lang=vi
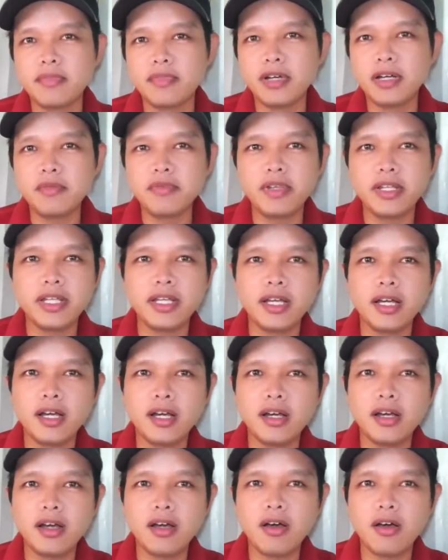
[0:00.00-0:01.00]
bởi vì
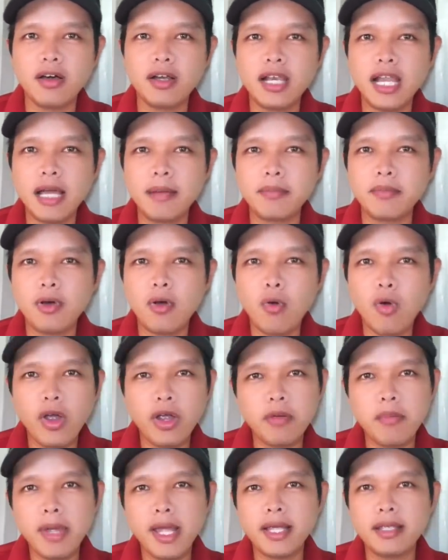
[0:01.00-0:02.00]
họ làm hoang